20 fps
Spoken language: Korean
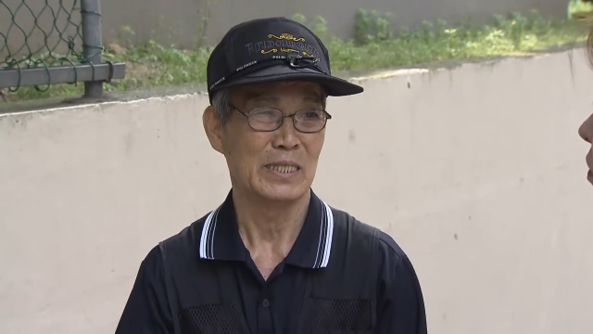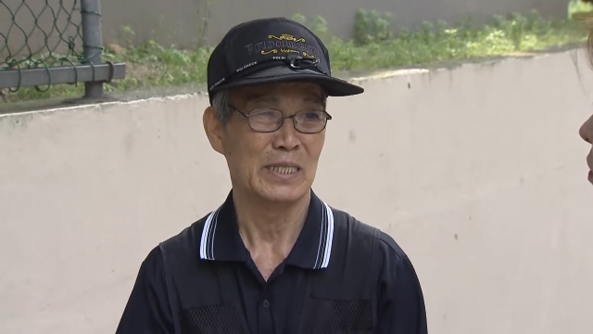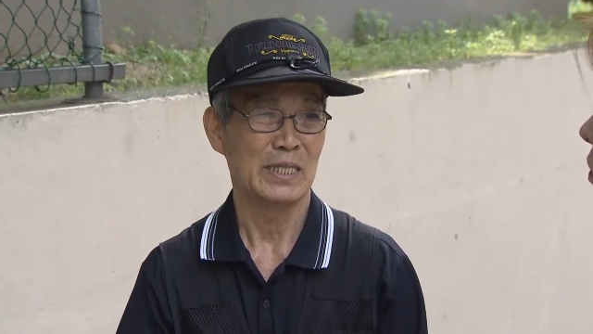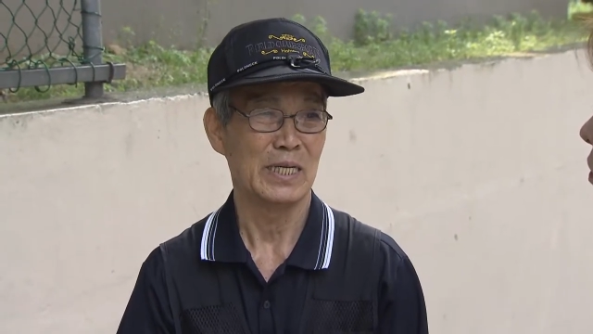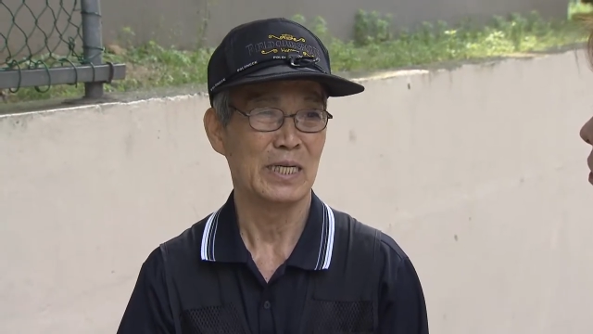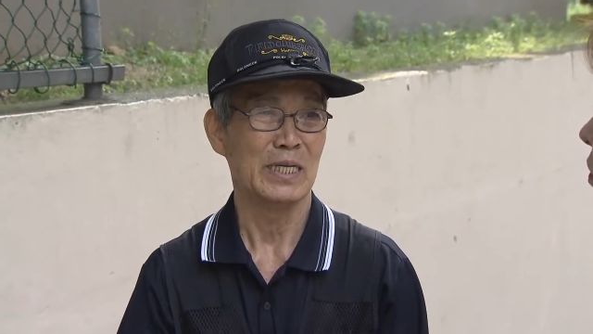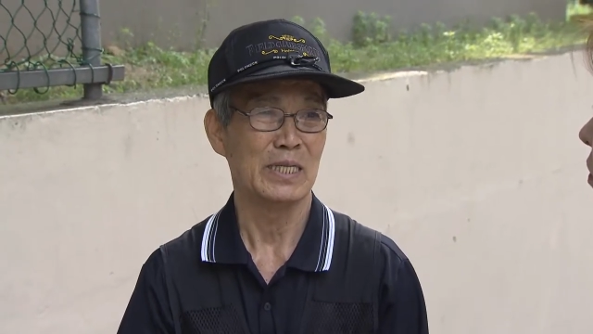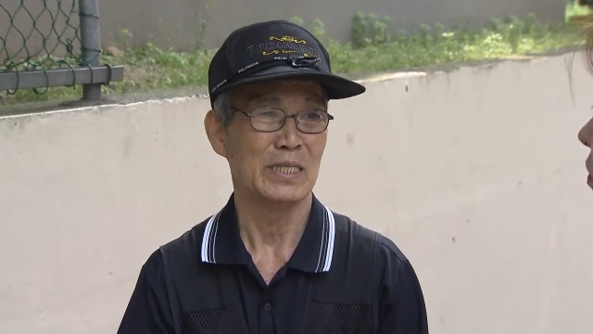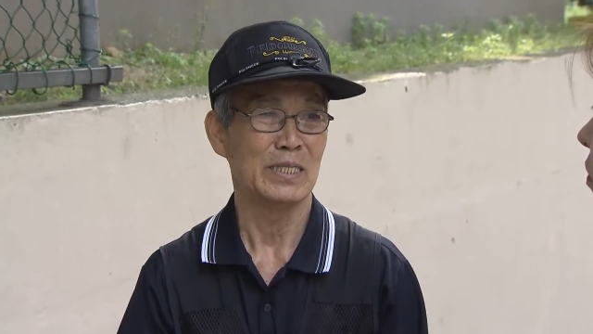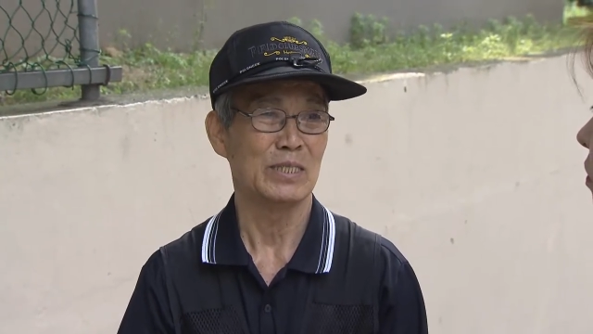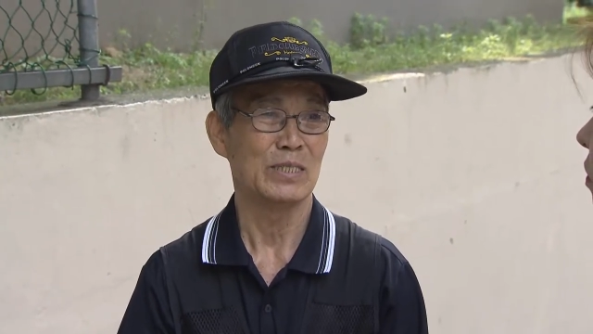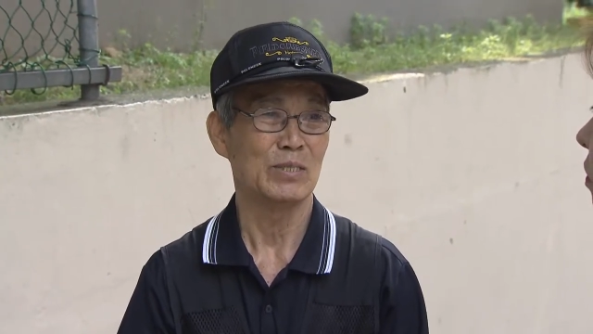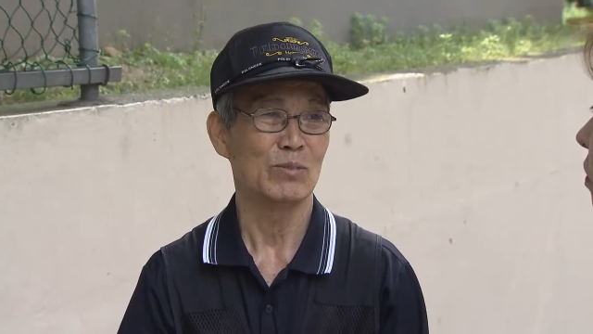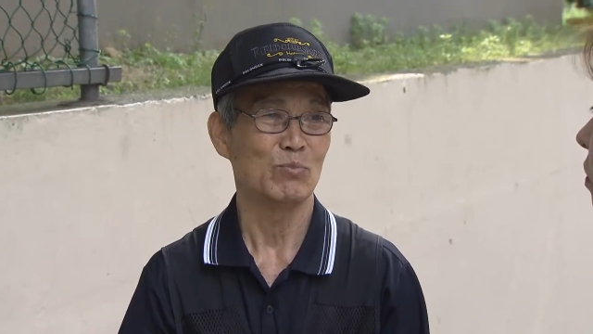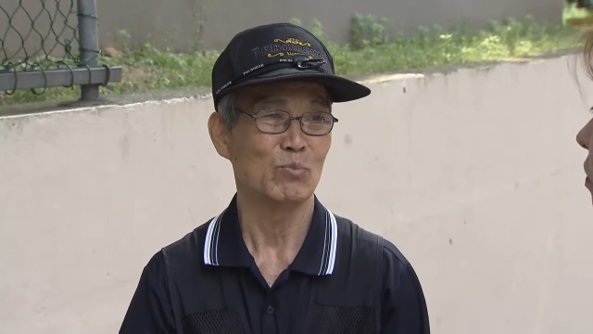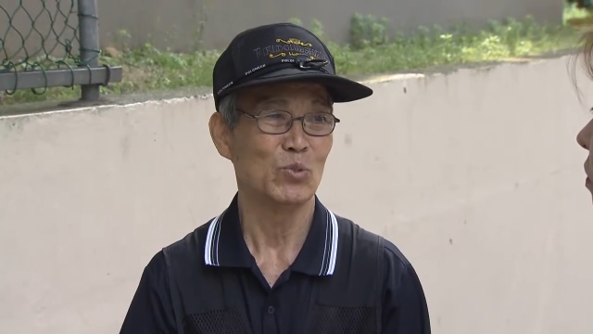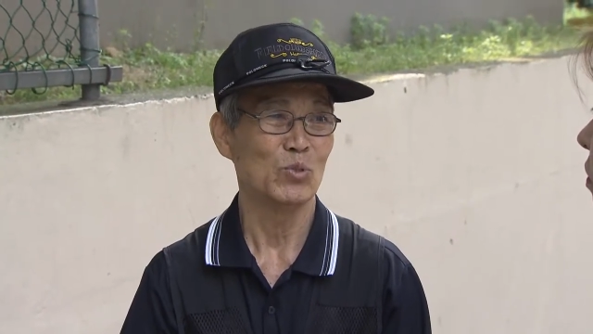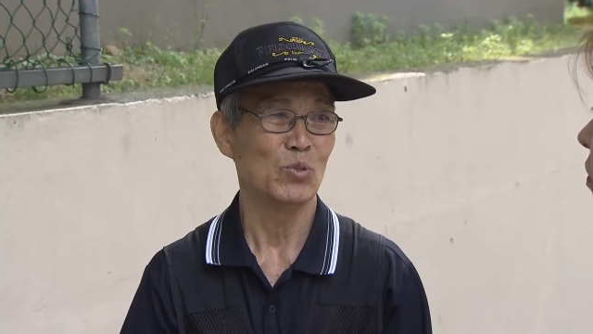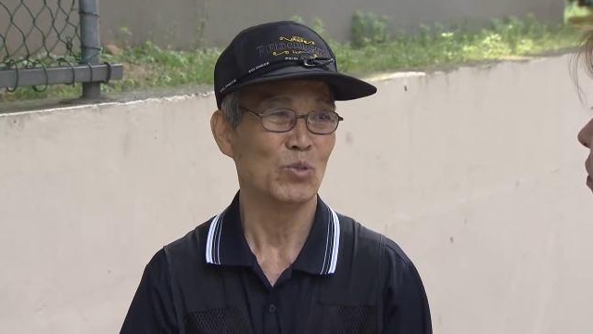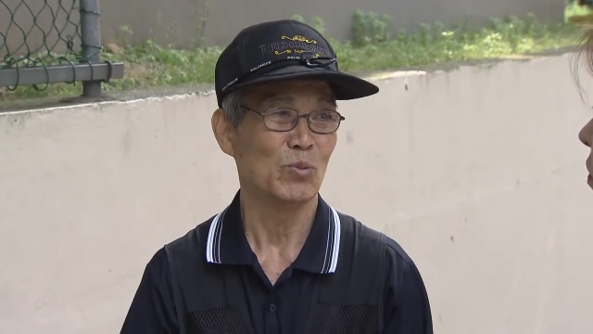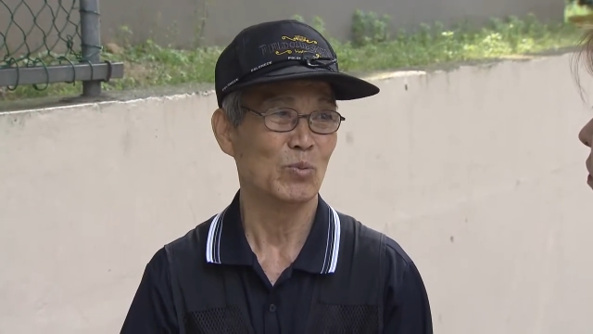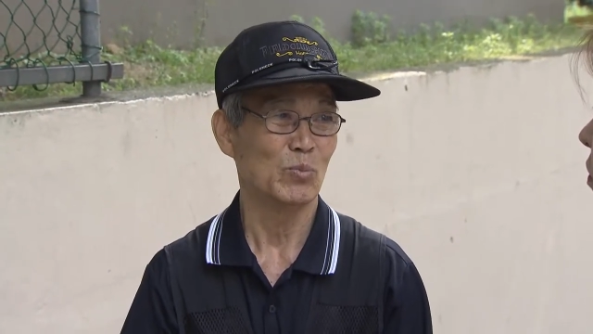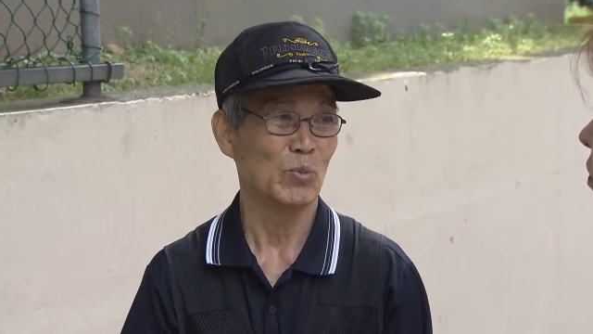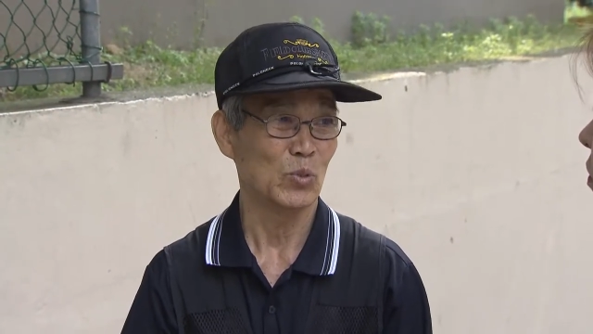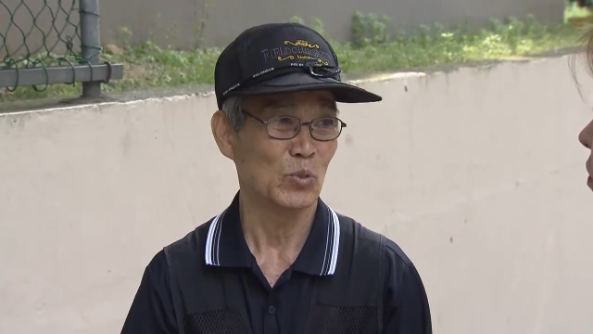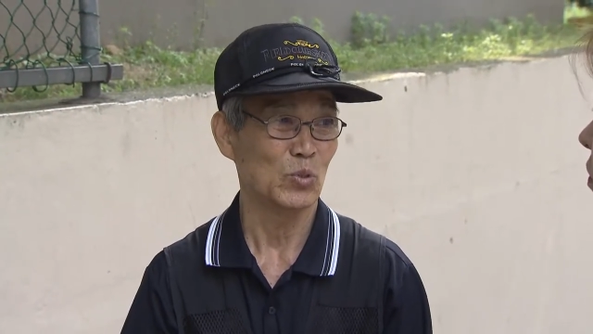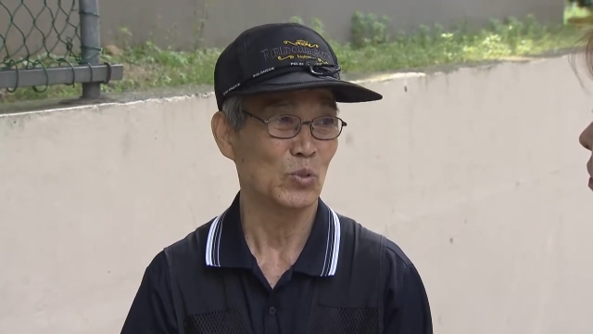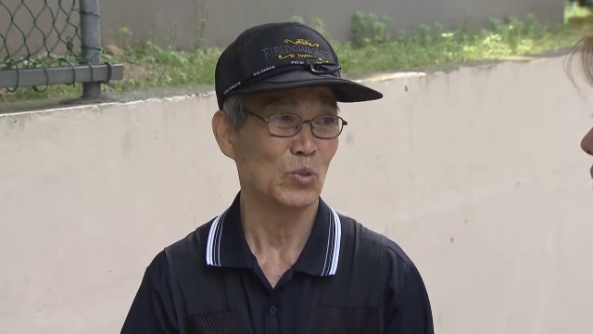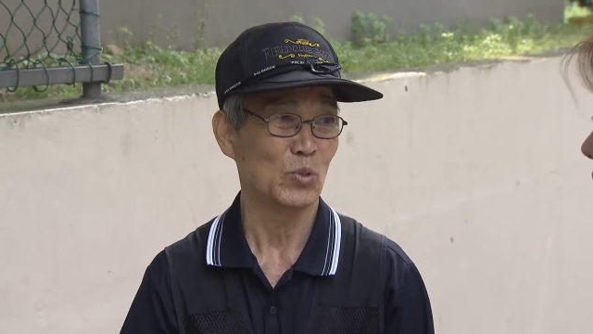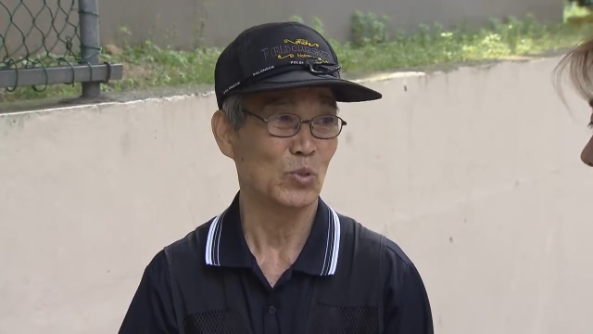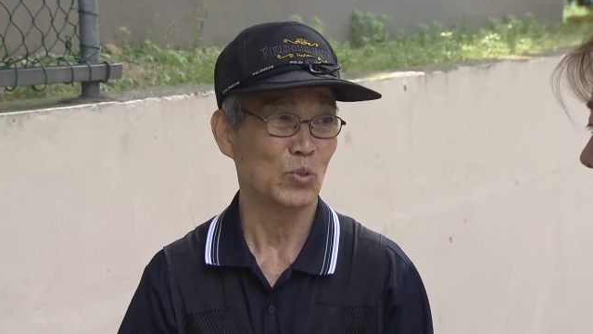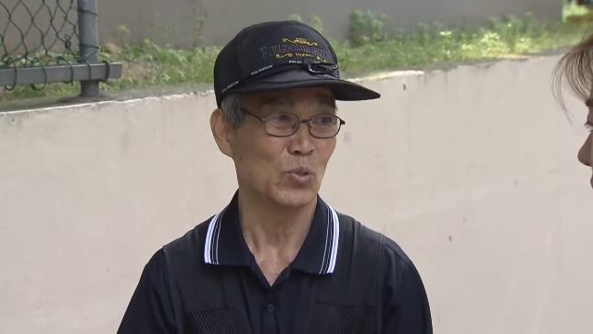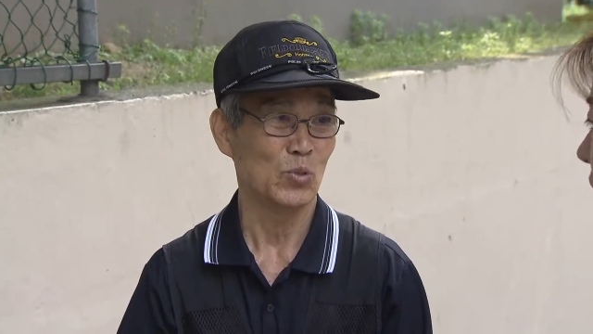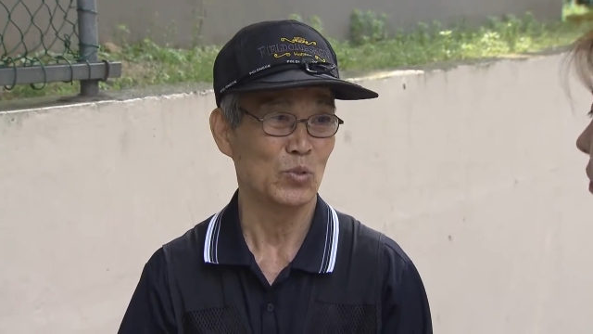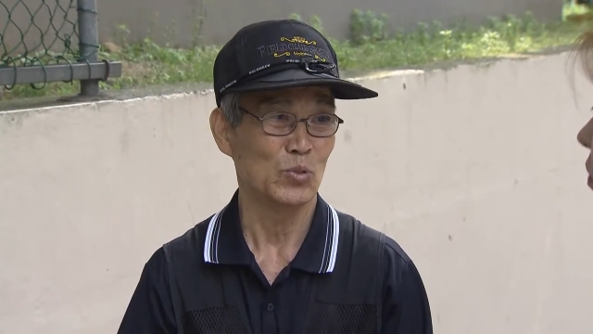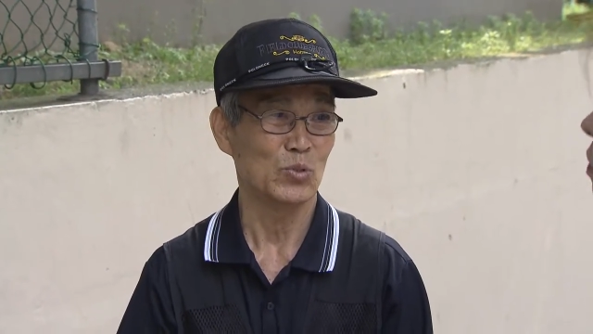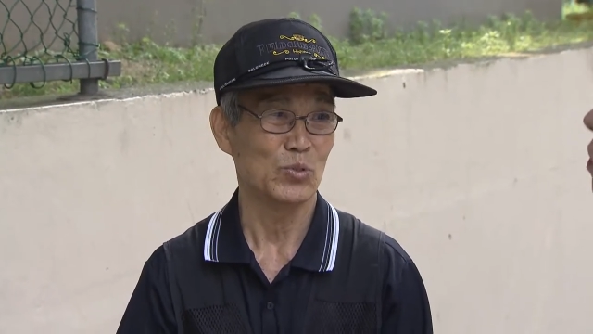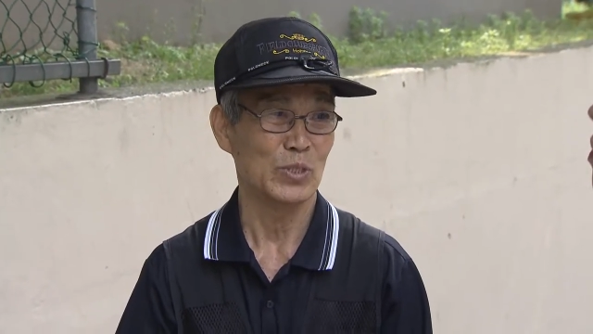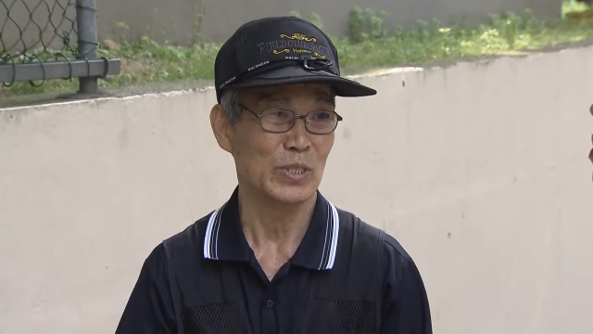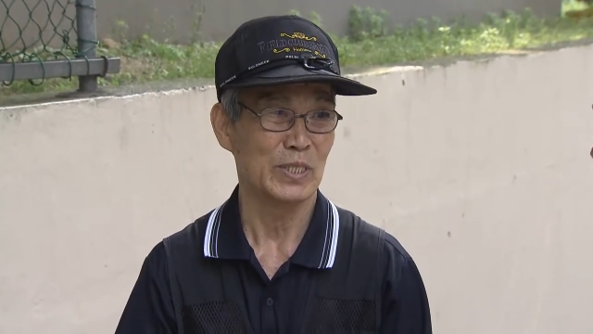예를 들어서 문도 부수고 들어올 수